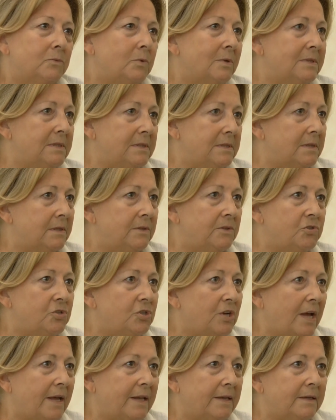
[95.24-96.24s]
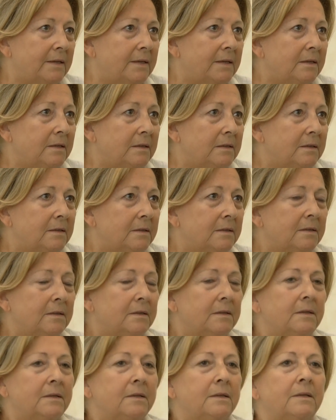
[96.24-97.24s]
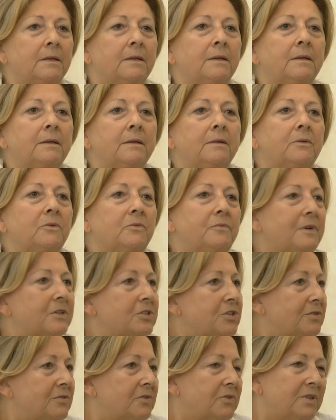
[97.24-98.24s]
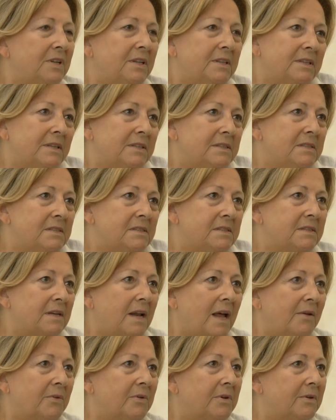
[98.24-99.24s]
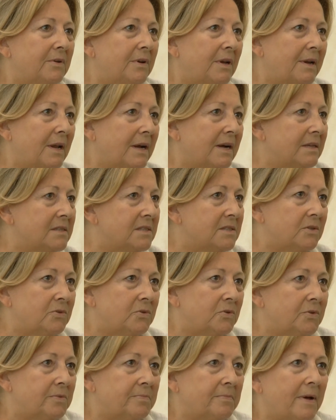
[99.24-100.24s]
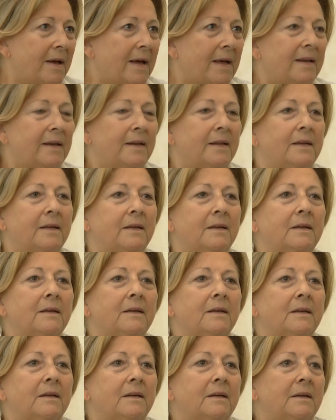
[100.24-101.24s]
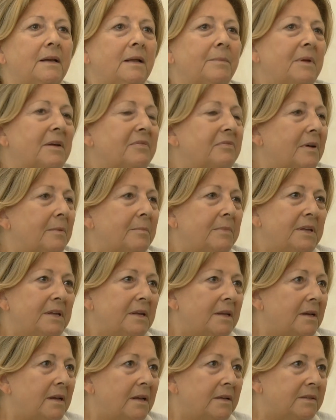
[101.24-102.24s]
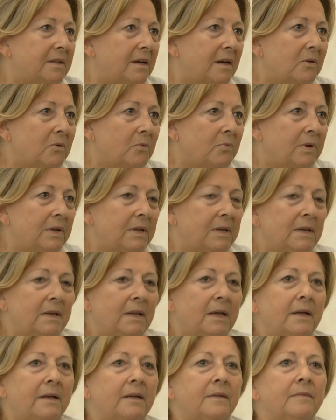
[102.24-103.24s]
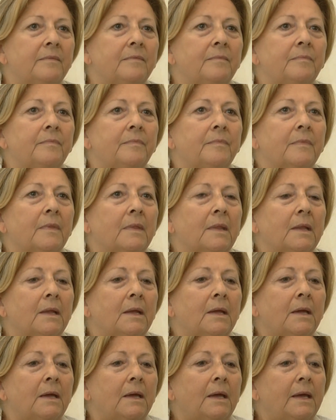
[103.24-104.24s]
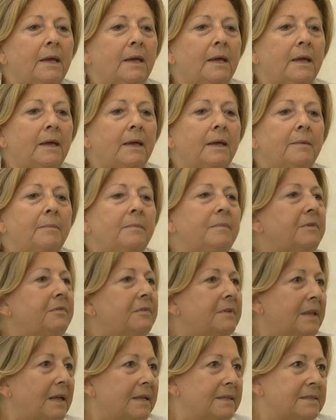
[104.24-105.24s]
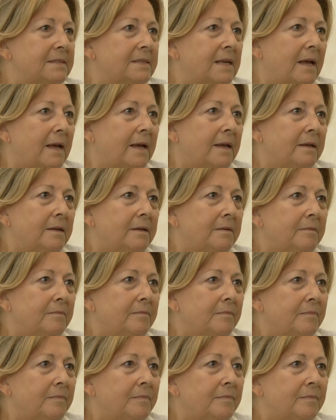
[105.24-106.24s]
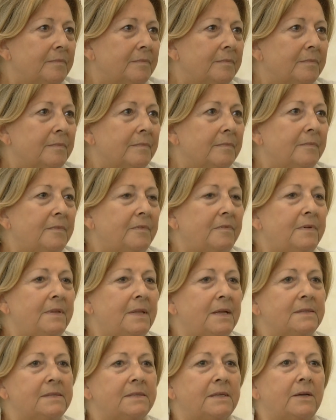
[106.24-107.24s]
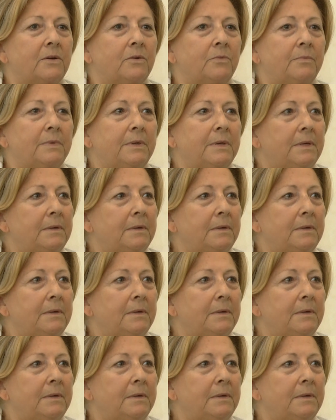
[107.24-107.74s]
quasi 16 anni, non facevo niente di strano, ero una ragazza normale, la mia famiglia era tranquilla e mi fidanzai. Fidanzai con me,